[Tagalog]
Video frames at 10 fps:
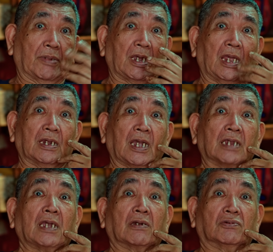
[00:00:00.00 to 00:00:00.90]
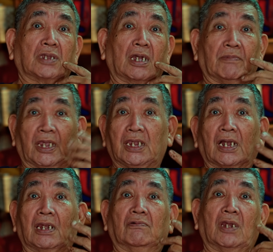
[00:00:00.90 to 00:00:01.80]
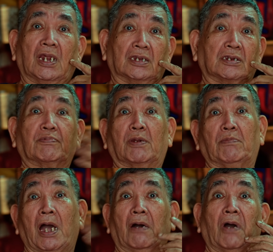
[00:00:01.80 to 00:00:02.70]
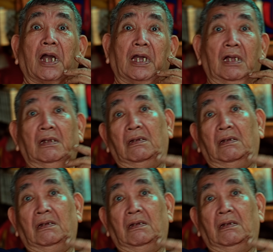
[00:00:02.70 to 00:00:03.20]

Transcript: Pagka nagkasagutan kami, iiyak lang, wala na. Siyempre, maawa ka.